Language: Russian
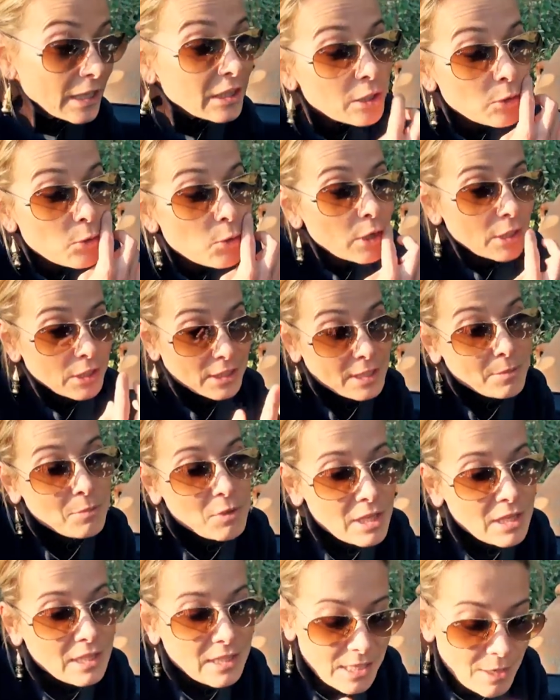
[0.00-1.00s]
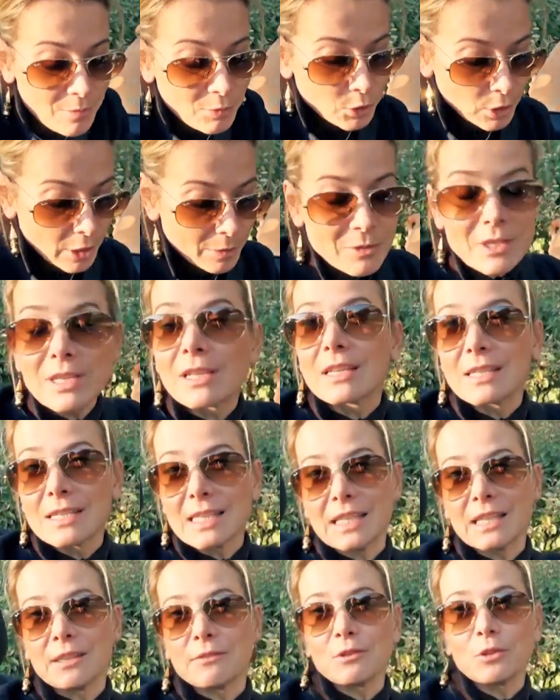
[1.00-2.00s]
Этот город знаменит тем, что там
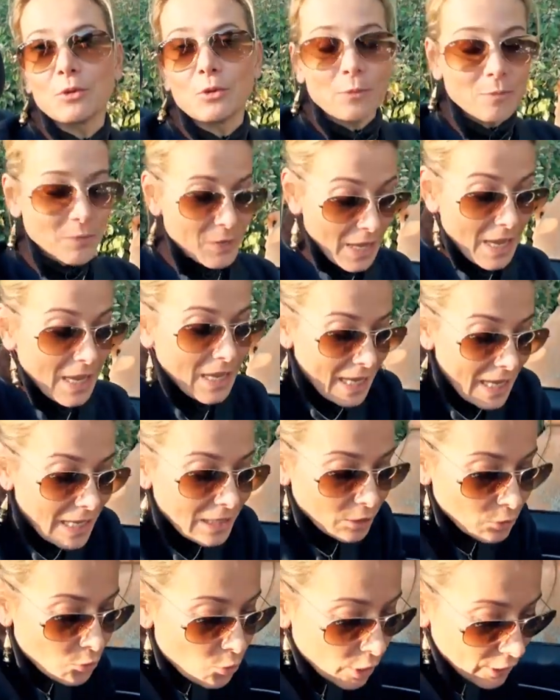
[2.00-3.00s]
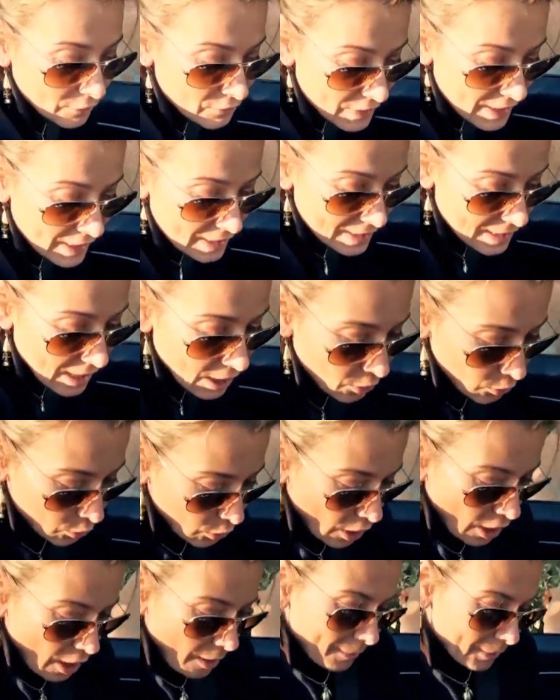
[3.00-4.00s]
делается это вино. И этот город все знают.
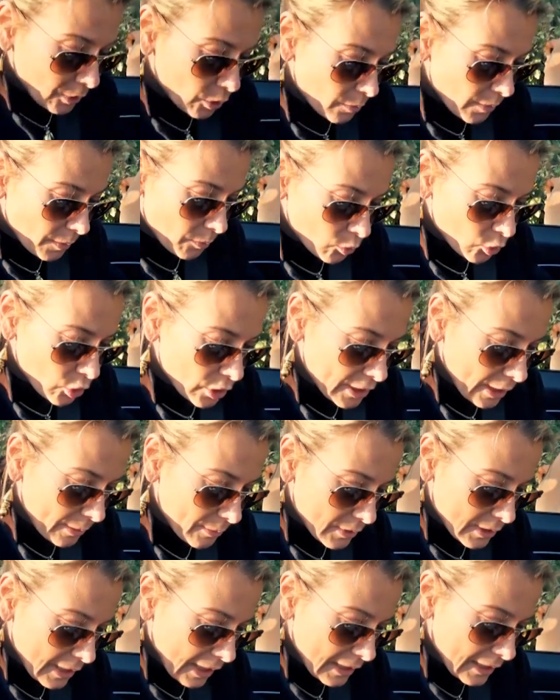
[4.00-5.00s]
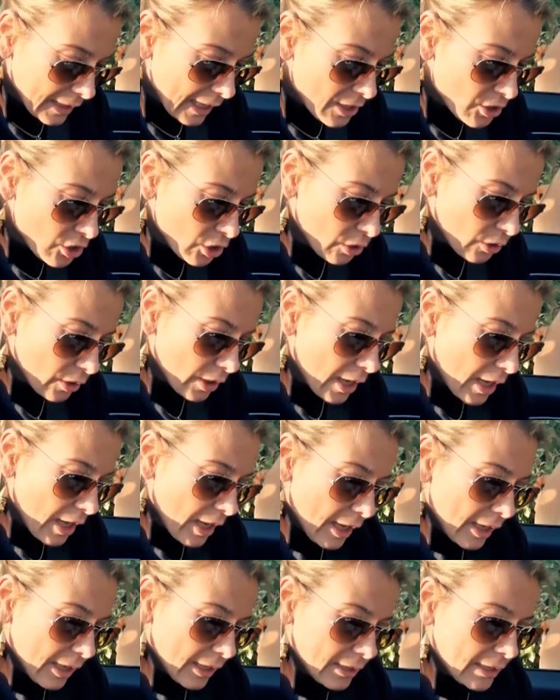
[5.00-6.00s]
Потом нам нужно там Сант-Анджело
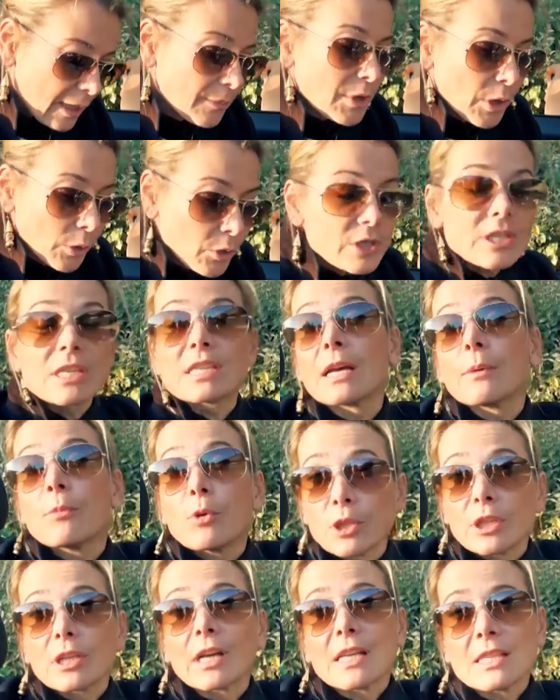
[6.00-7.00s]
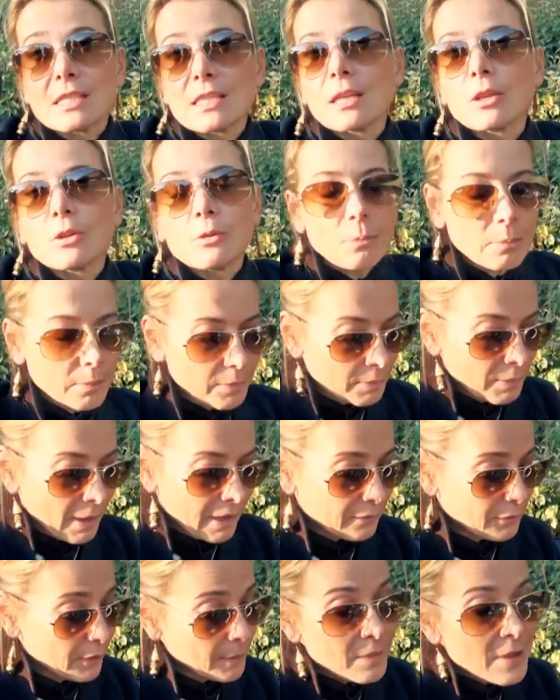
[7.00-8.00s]
там находится само это Кастелло
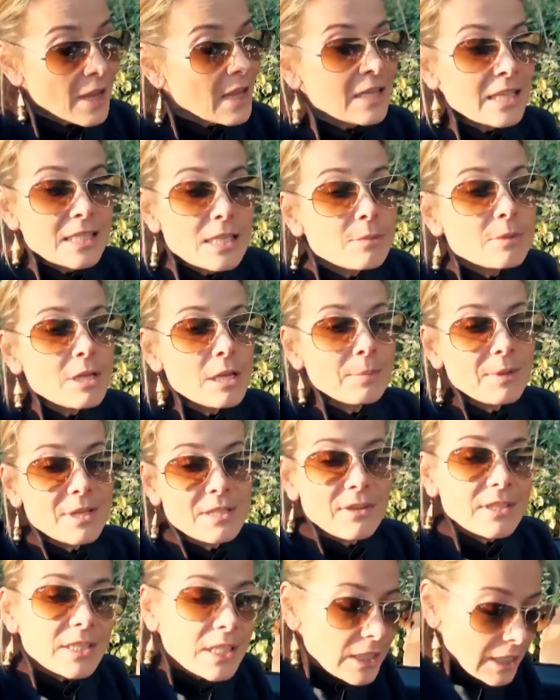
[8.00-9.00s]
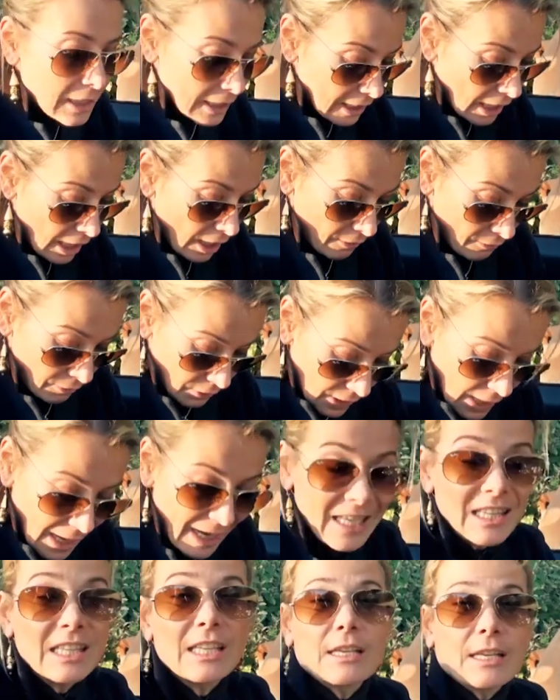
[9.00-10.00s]
Банфи. На самом деле производителей вина,
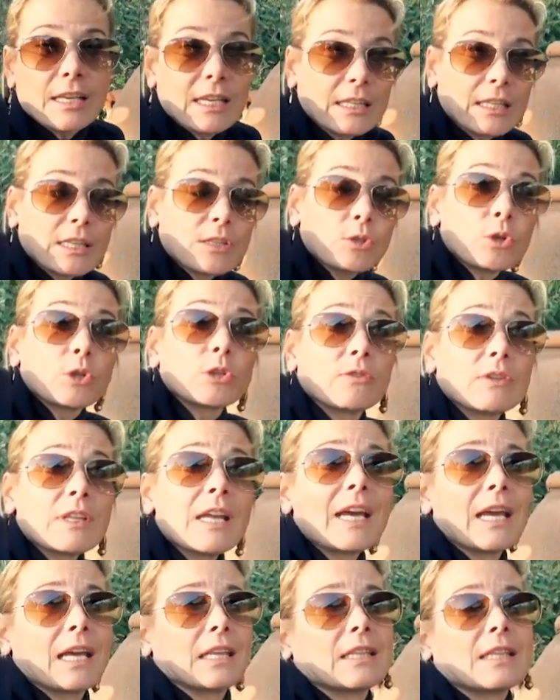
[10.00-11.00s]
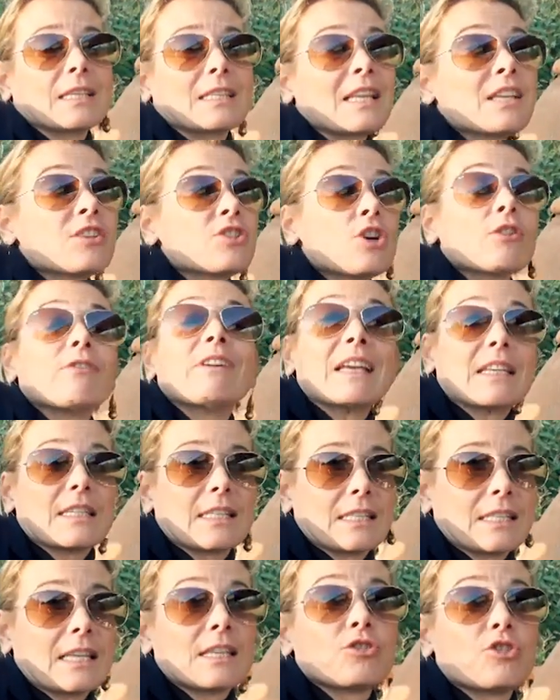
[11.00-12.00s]
это, это сорт вина, это Сан
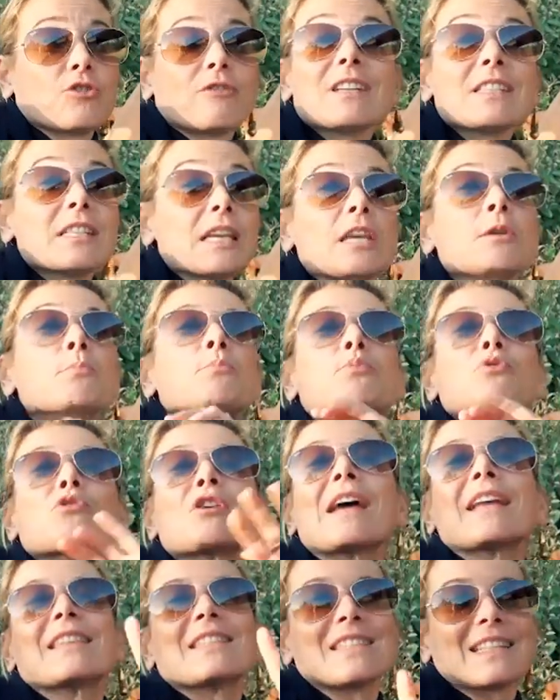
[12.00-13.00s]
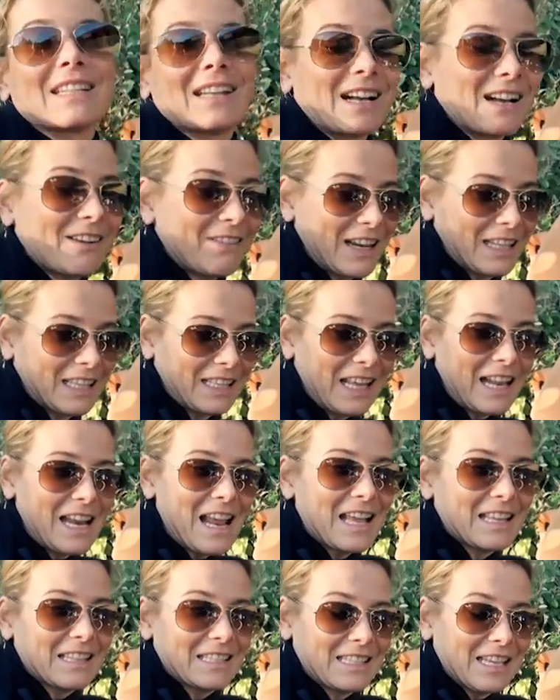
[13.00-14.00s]
Джовезе, Сан Джовезе импурецце, как говорят
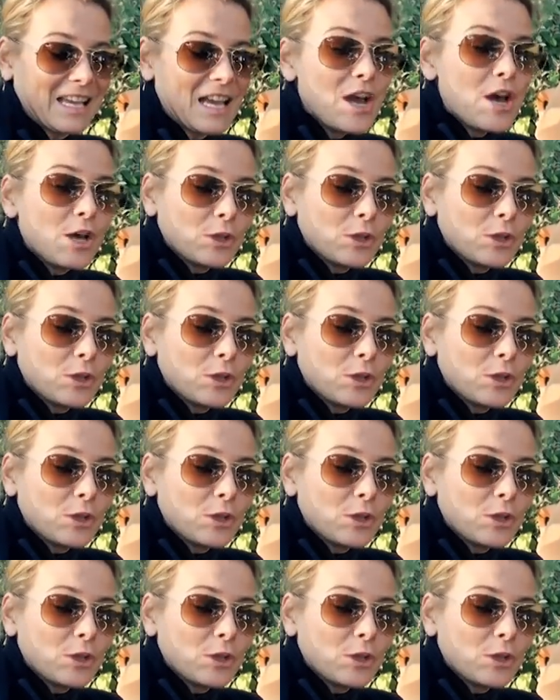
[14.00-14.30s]
итальянцы,